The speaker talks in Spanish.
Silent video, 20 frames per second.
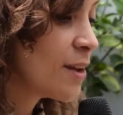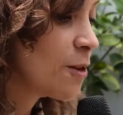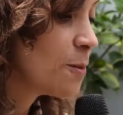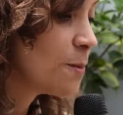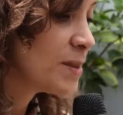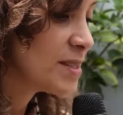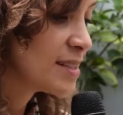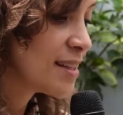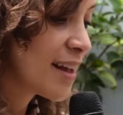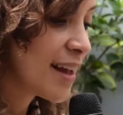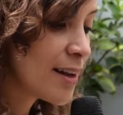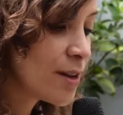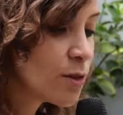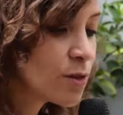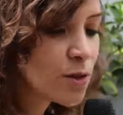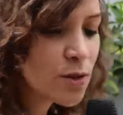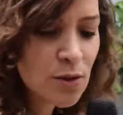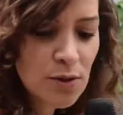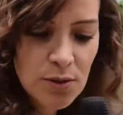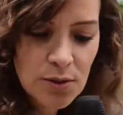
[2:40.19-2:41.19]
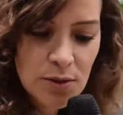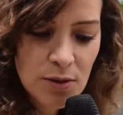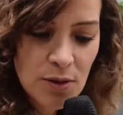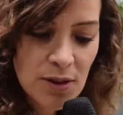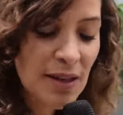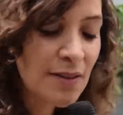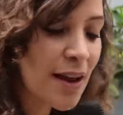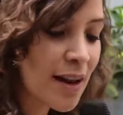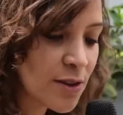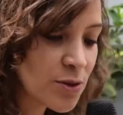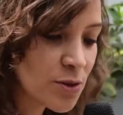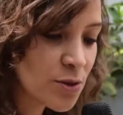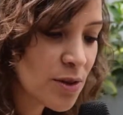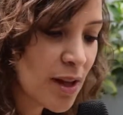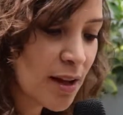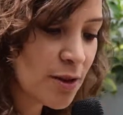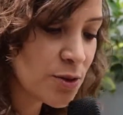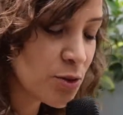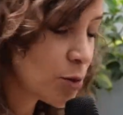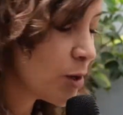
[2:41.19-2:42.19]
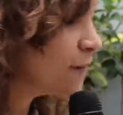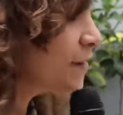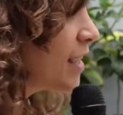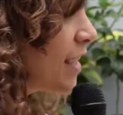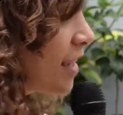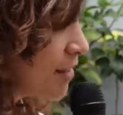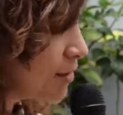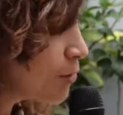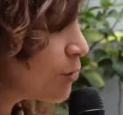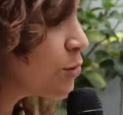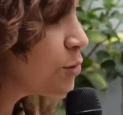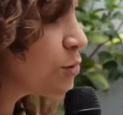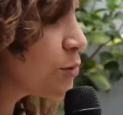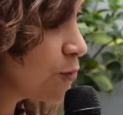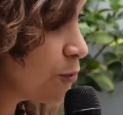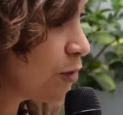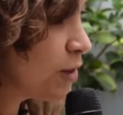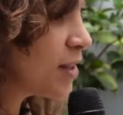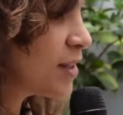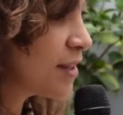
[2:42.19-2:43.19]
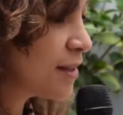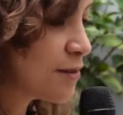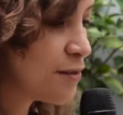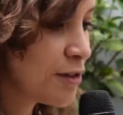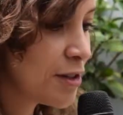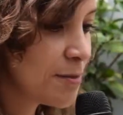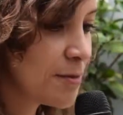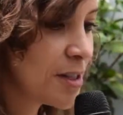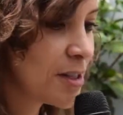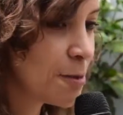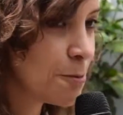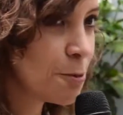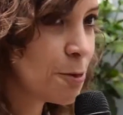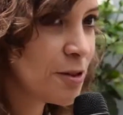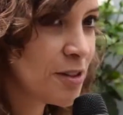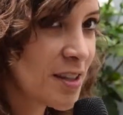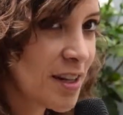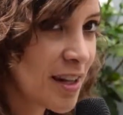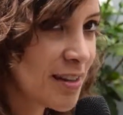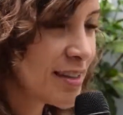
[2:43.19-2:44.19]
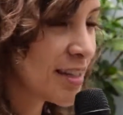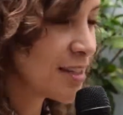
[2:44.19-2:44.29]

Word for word: yo empecé a los, a los, a los nueve años, fue, fue mi debut en el